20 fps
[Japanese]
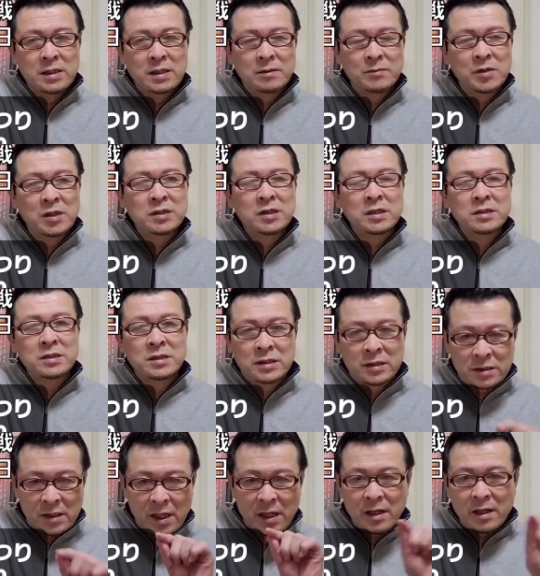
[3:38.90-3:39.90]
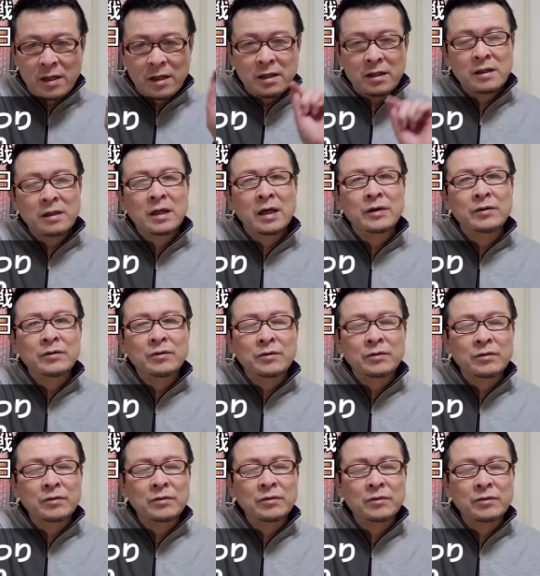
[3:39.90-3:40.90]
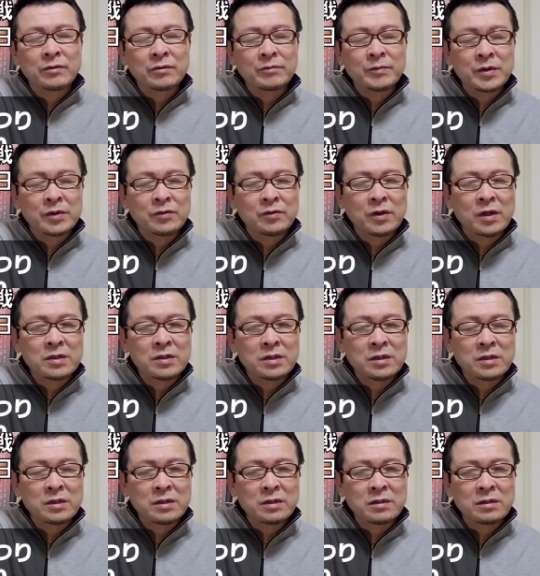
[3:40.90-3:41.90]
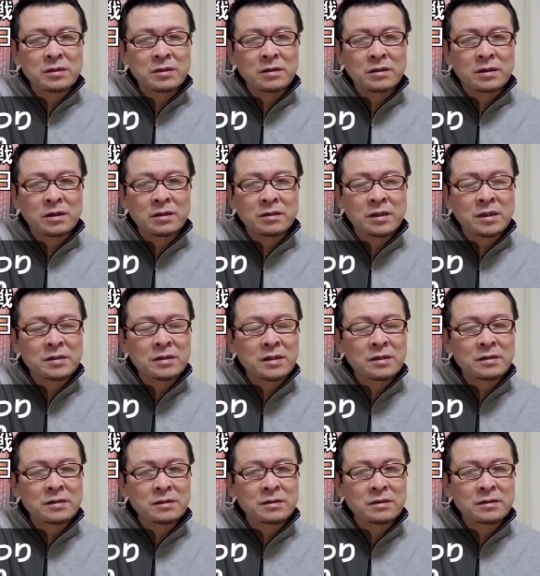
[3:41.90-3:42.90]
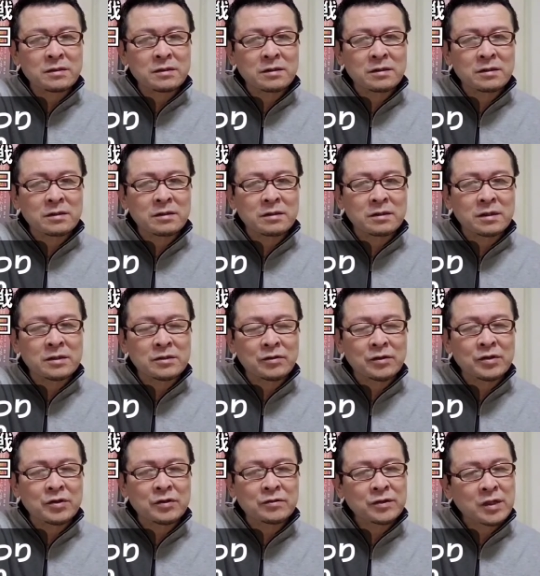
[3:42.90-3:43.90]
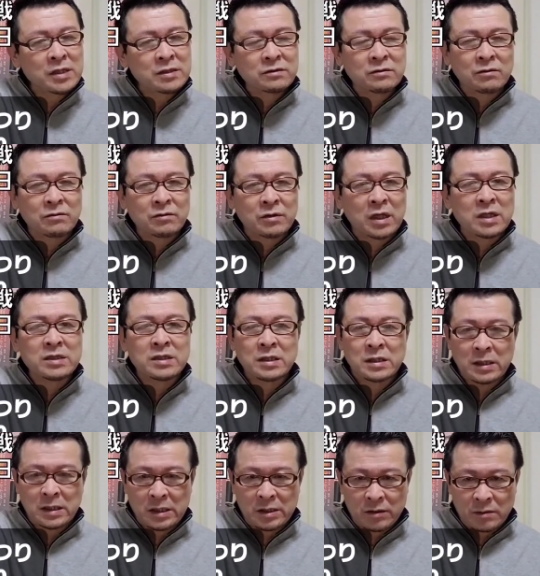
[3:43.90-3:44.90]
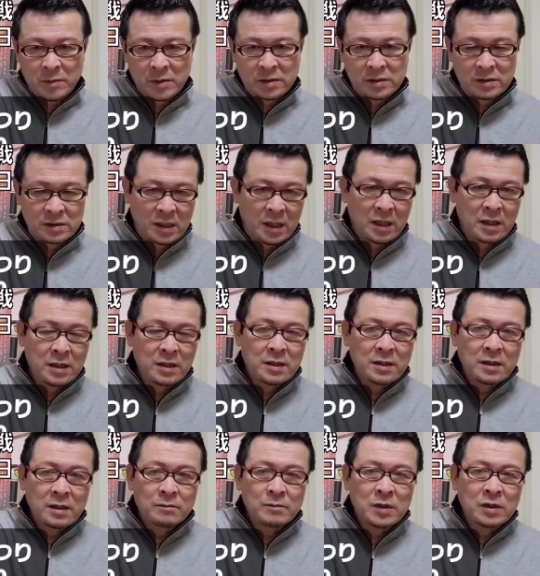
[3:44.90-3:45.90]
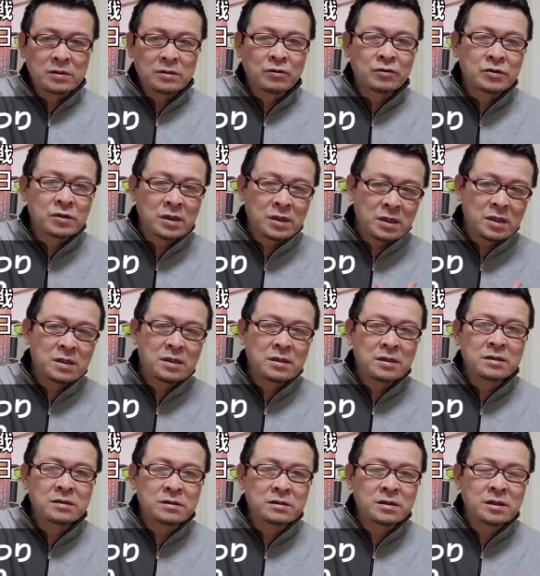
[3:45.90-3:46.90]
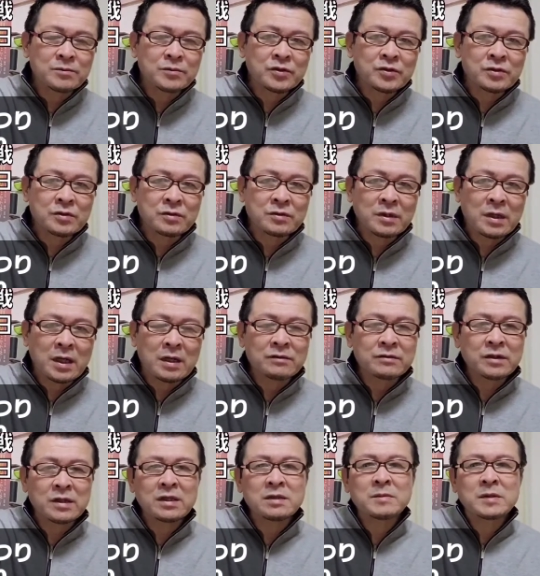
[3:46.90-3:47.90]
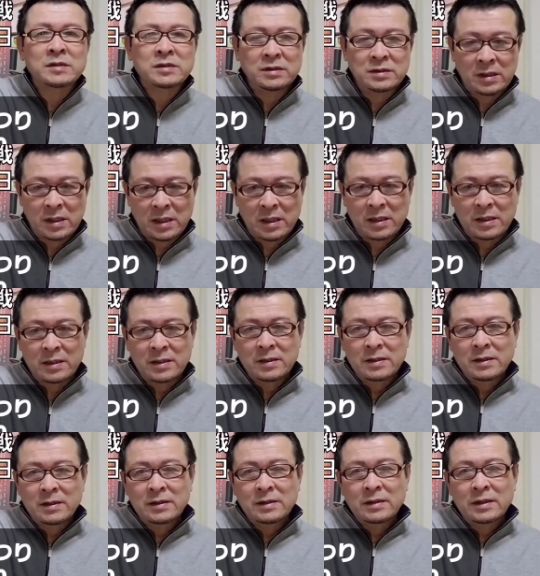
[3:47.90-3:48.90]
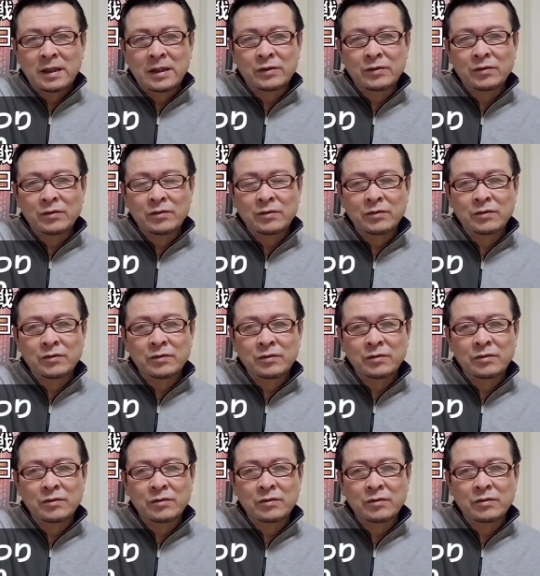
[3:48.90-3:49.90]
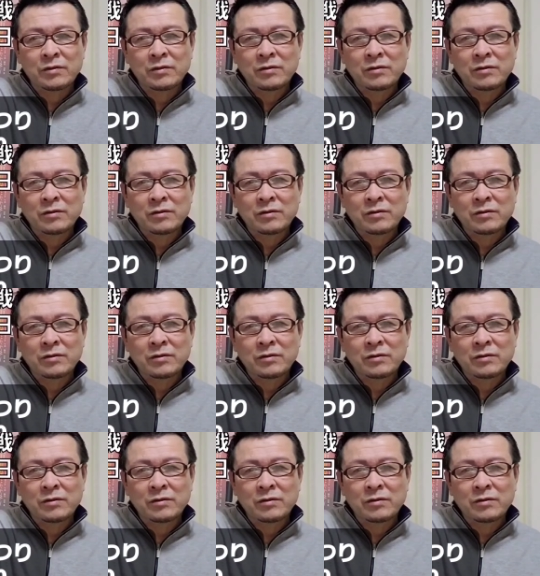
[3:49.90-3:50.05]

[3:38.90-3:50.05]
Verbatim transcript: えー、皆さんにですね、あのー、備考欄に決定戦、えエントリー局ですとこう書いていただいてますんで、まあ、こちらで全部把握できますんで、あの